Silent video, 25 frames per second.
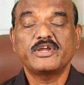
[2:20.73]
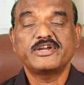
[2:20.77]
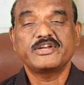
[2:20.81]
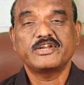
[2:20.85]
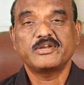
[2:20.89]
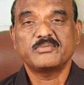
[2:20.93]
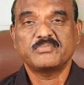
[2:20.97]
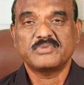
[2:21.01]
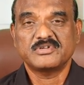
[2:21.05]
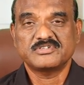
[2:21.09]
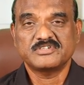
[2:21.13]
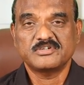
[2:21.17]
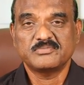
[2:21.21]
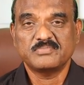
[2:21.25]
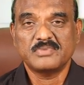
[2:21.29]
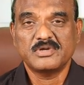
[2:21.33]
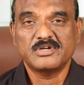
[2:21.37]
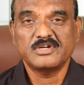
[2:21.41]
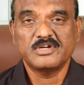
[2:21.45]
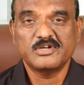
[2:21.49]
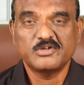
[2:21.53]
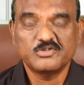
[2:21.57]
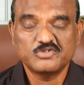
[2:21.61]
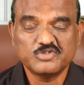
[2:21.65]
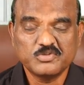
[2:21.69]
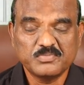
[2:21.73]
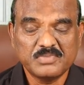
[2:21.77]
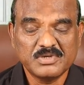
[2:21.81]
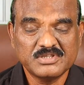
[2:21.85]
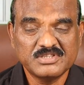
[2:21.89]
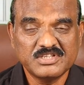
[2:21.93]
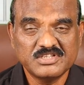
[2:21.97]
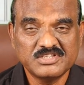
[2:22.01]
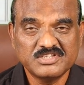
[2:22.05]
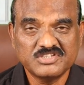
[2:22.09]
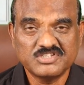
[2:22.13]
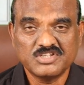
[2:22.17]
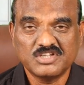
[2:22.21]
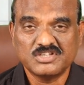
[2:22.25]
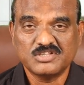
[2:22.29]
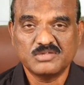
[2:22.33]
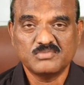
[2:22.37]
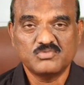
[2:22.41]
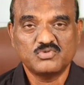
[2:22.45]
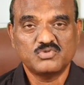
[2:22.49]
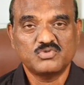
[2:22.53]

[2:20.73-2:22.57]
ఎయిటీన్ పర్సెంట్ పన్నెండు నుంచి పద్దెనిమిది శాతం